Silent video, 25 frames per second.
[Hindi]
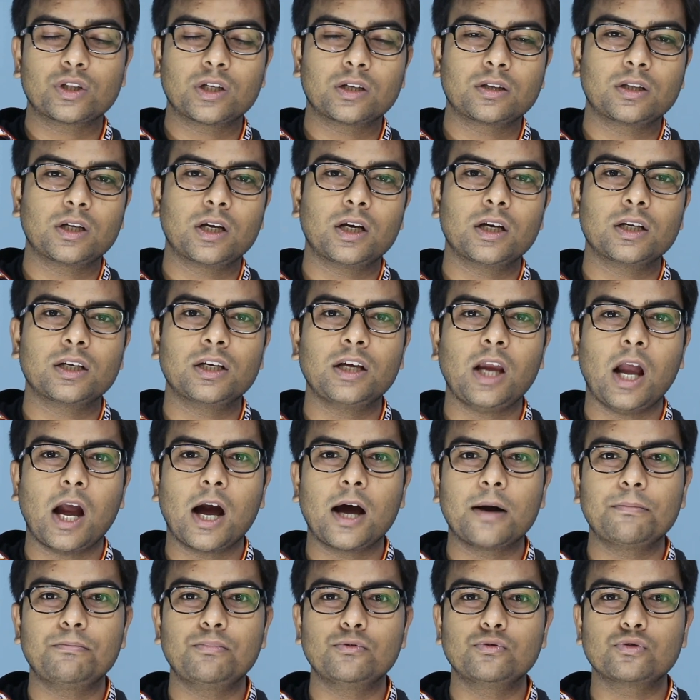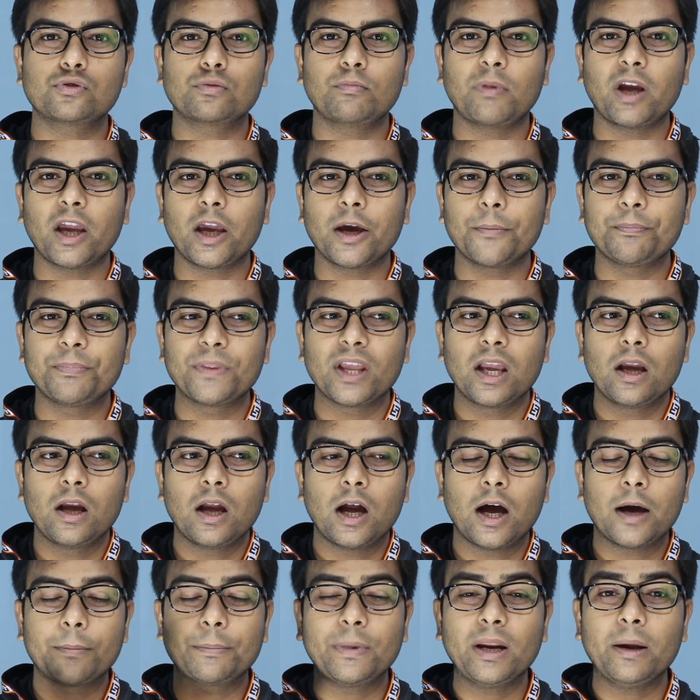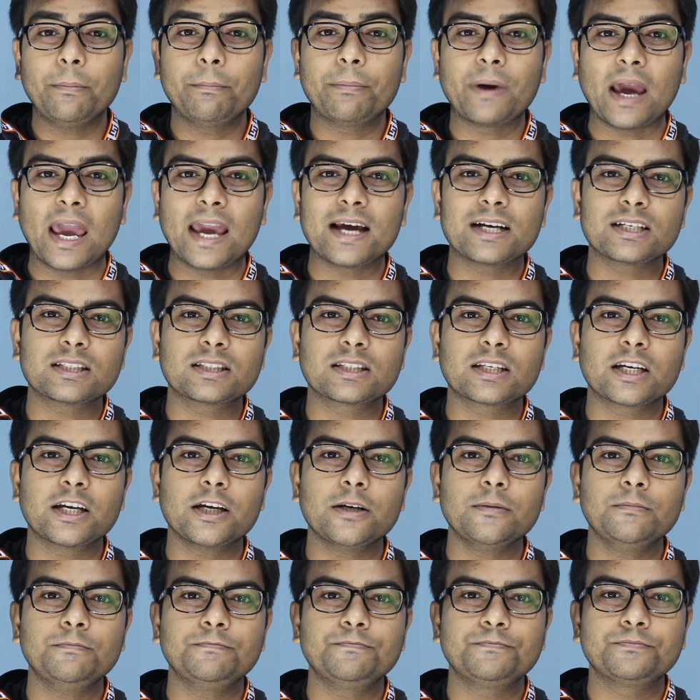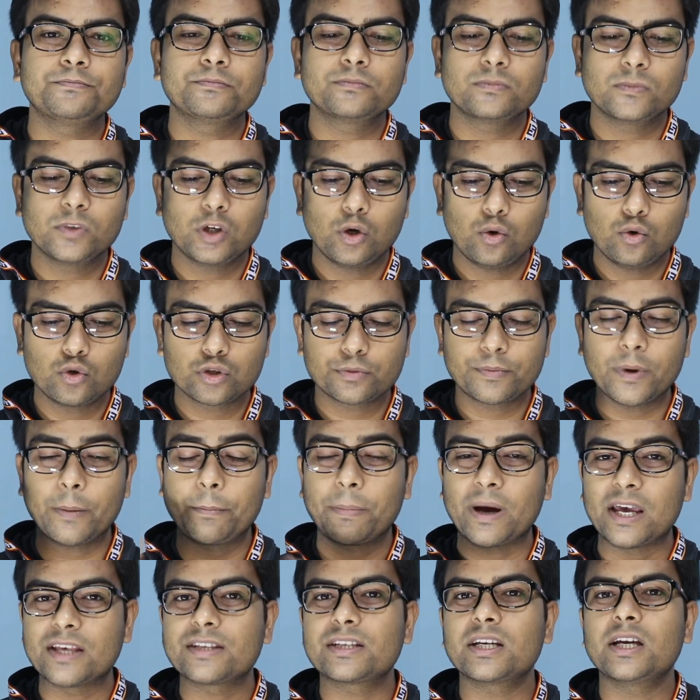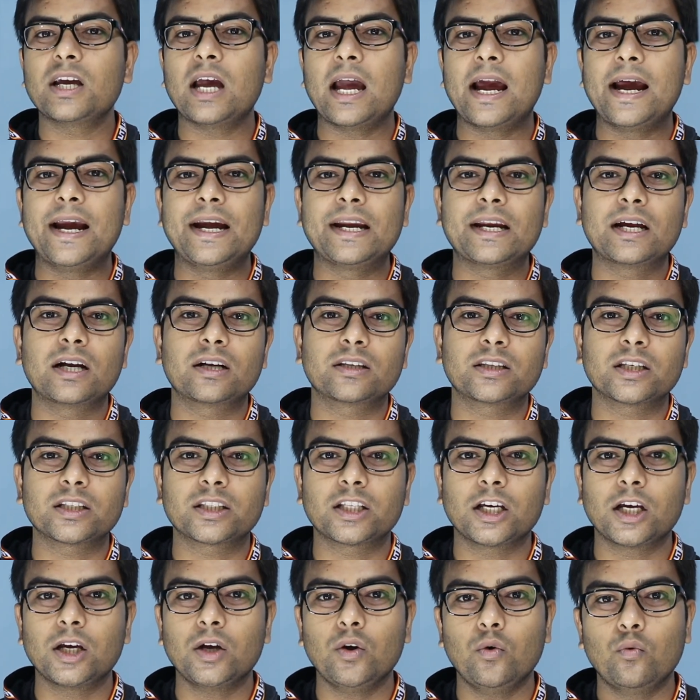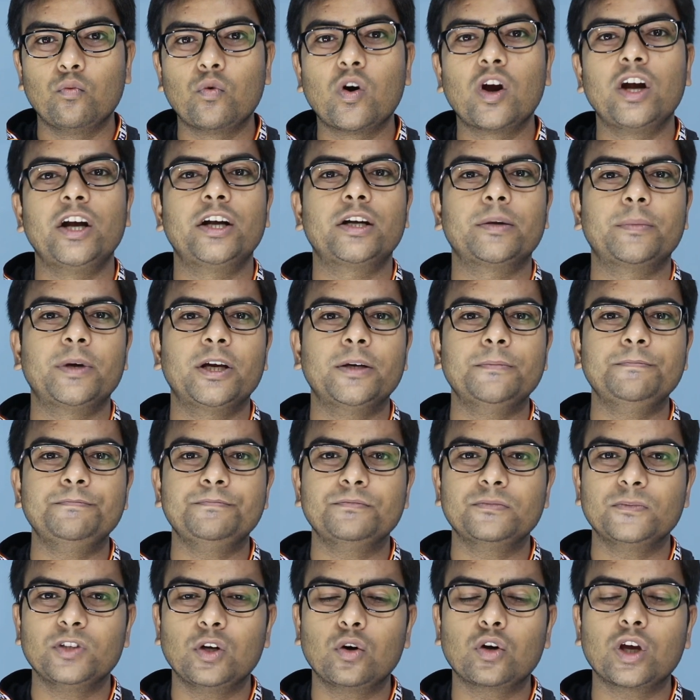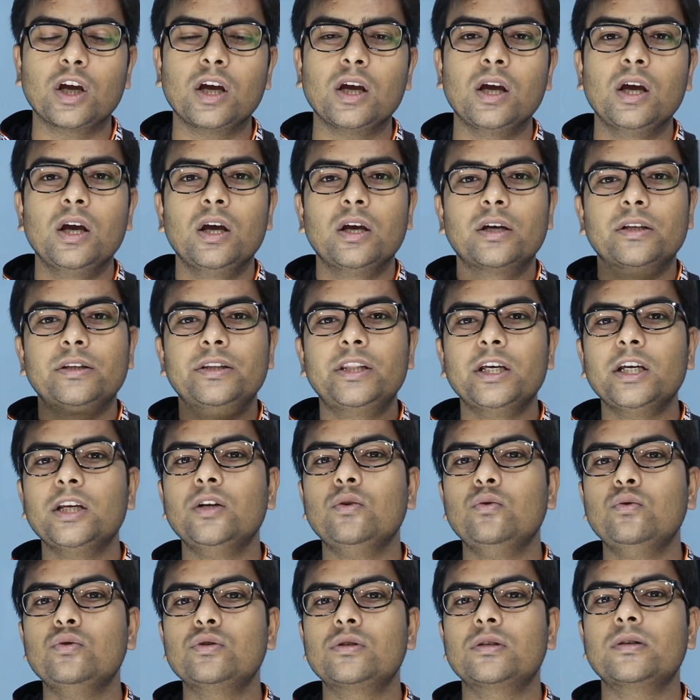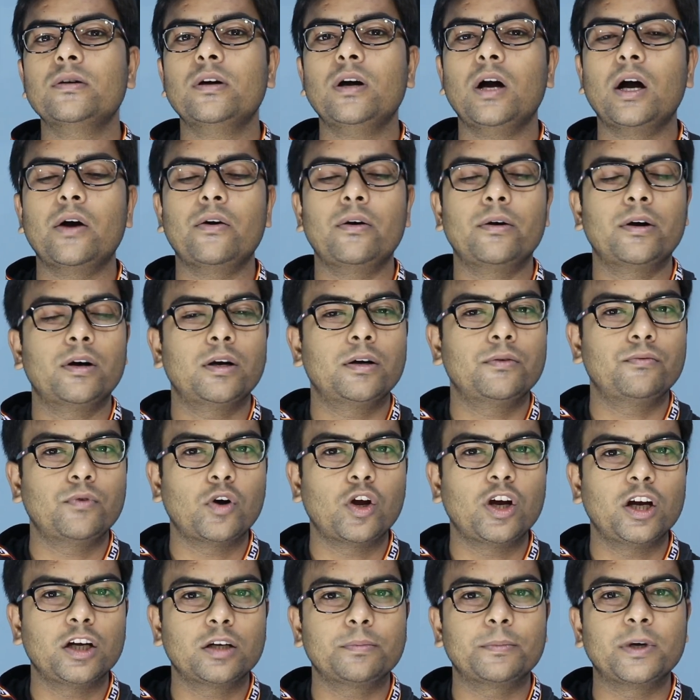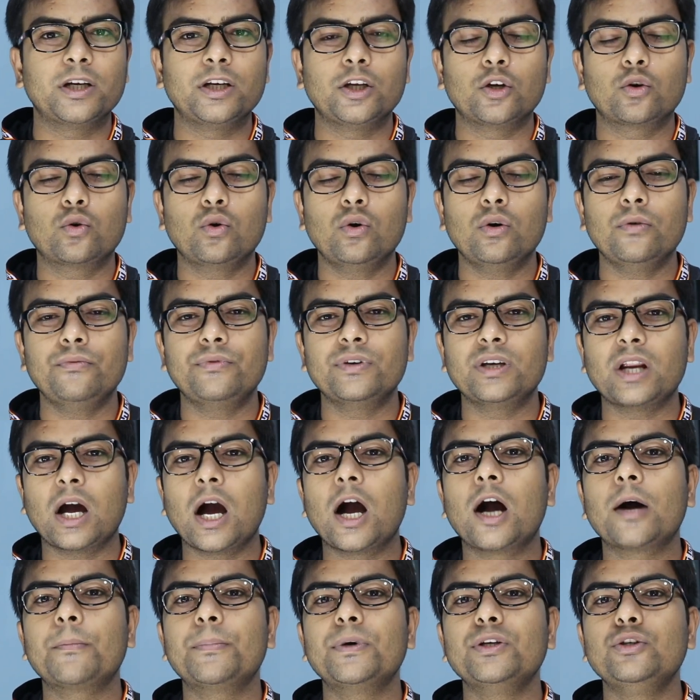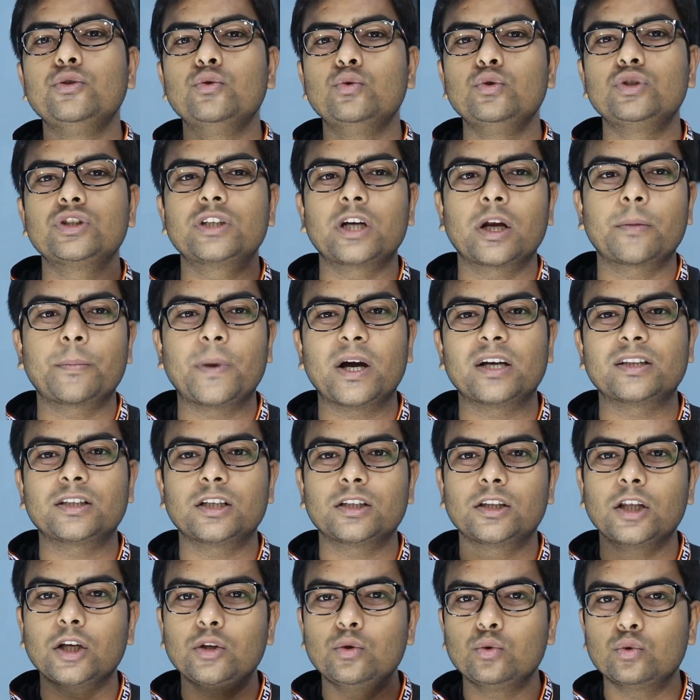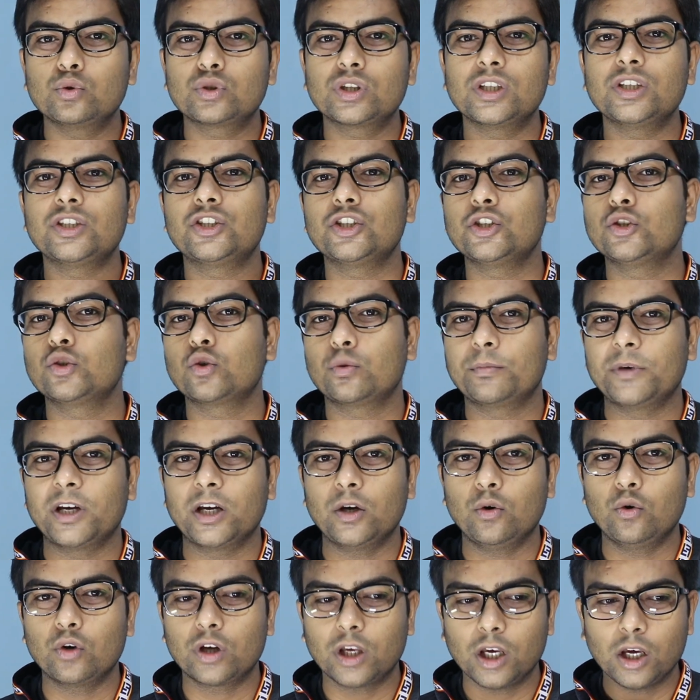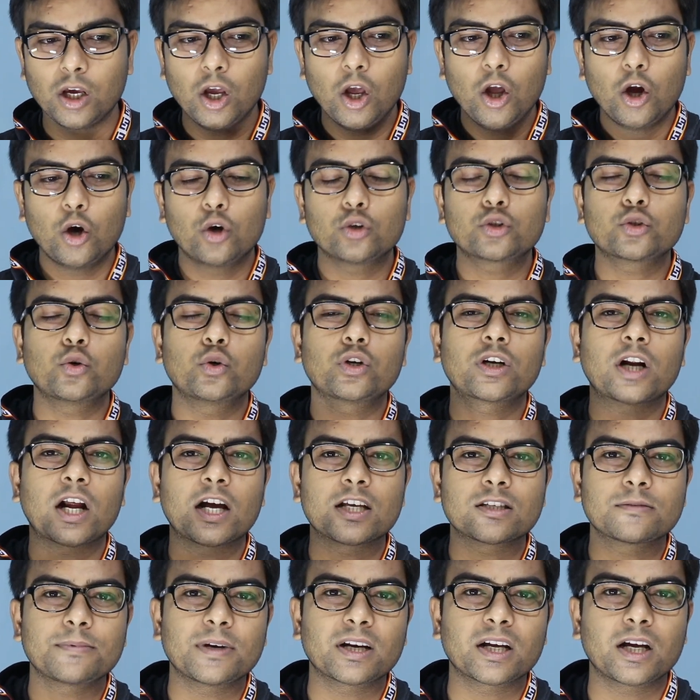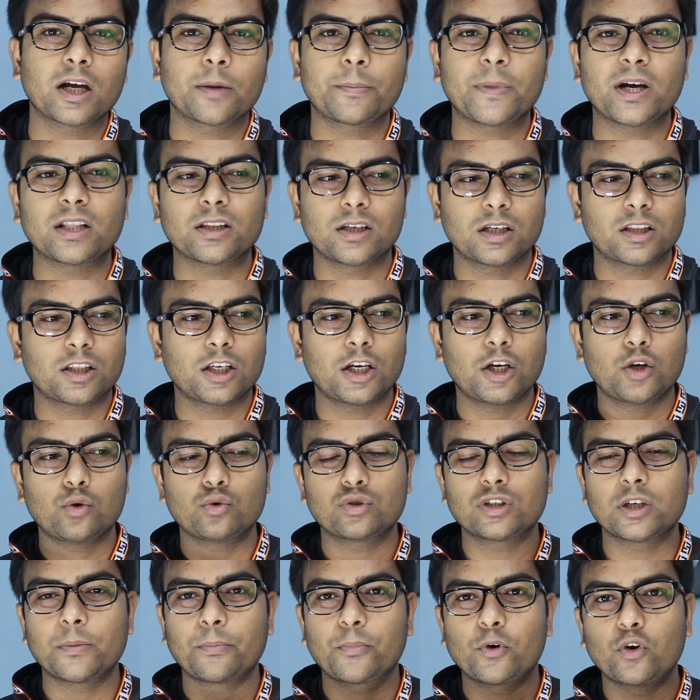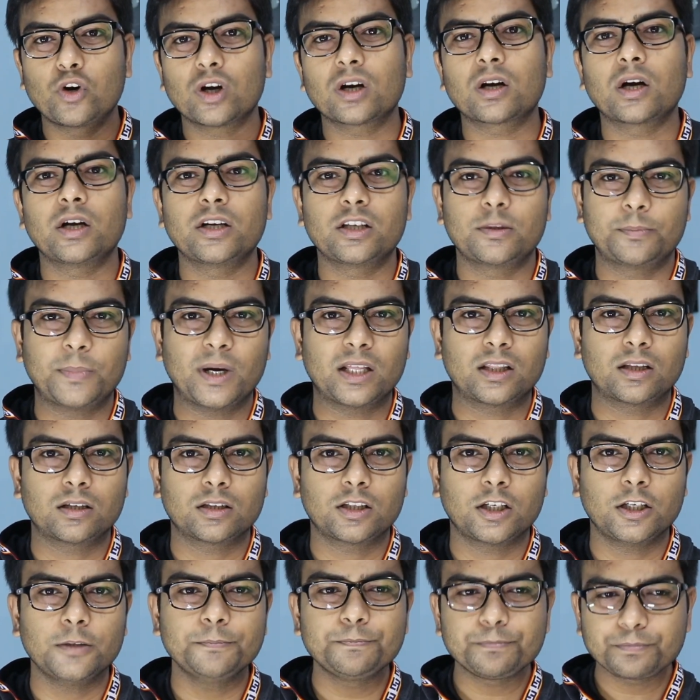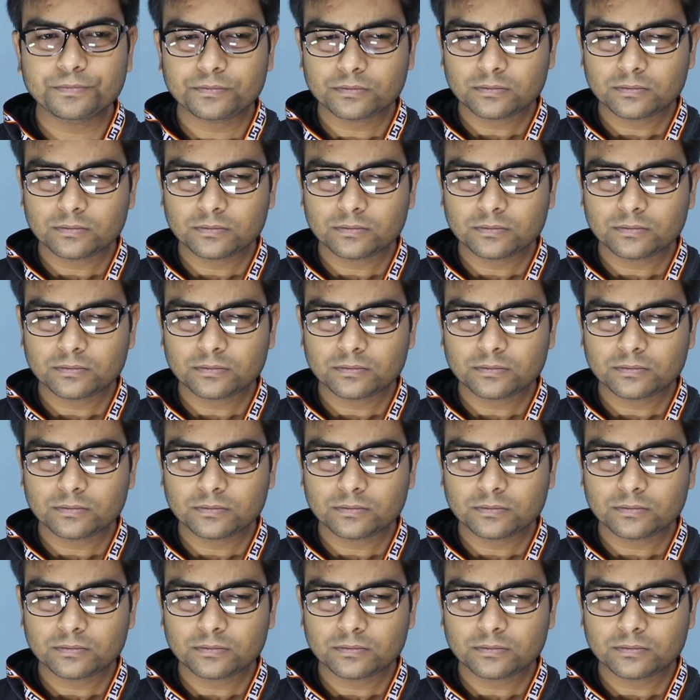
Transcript: होता था कि आप उसमें अपने बैंक से उसमें पैसे ऐड करते थे वॉलेट में ओके देन उस वॉलेट मनी को फिर आप यूज कर पाते थे दूसरी चीज़ों में ओके उसको ट्रांसफ़र कर पाते थे उससे प्रोडक्ट खरीद पाते थे